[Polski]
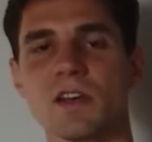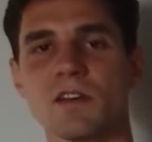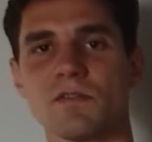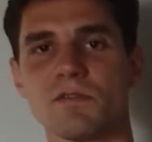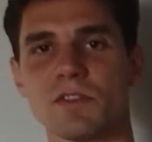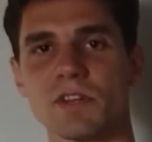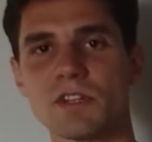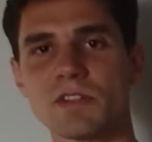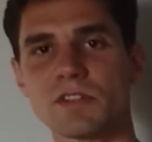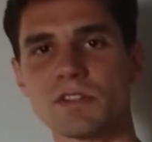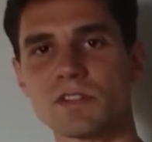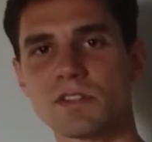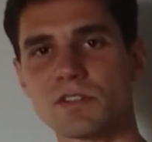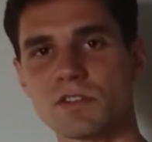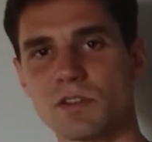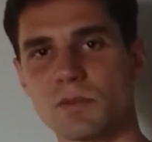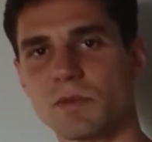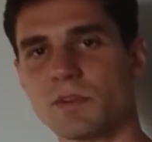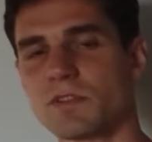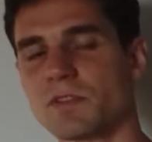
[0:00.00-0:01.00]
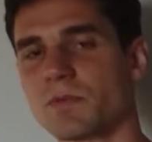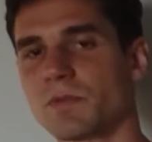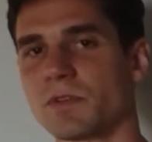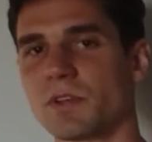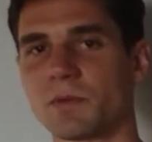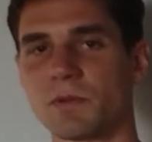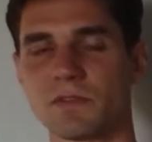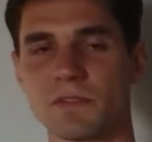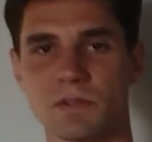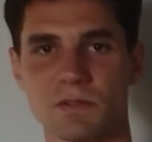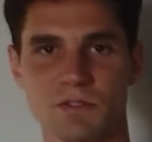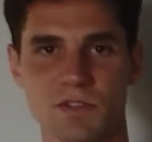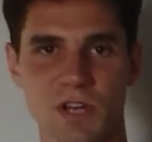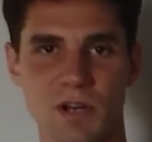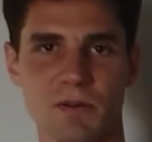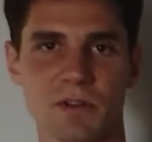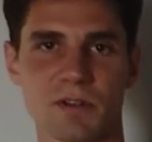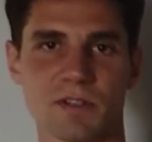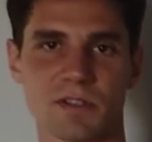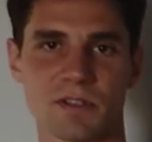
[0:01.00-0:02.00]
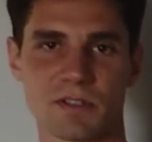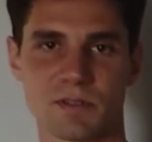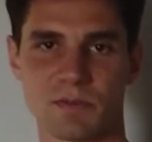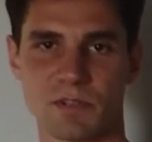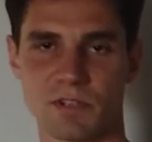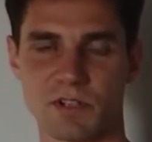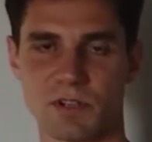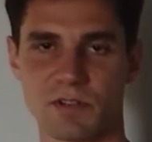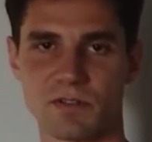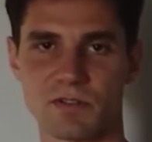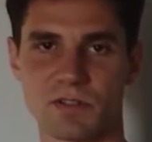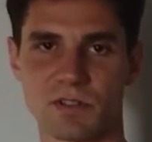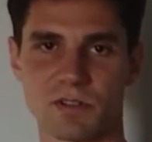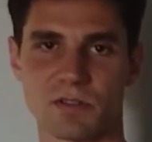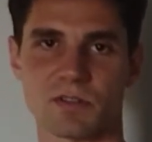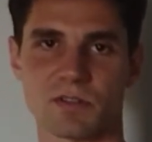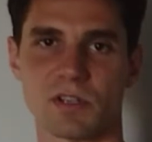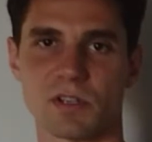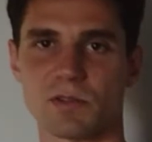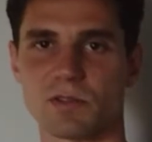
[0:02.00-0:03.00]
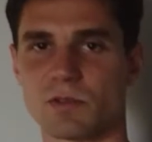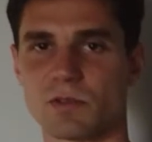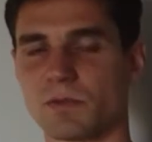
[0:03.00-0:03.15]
więc też nie będzie podejmował działań zmierzających do tego,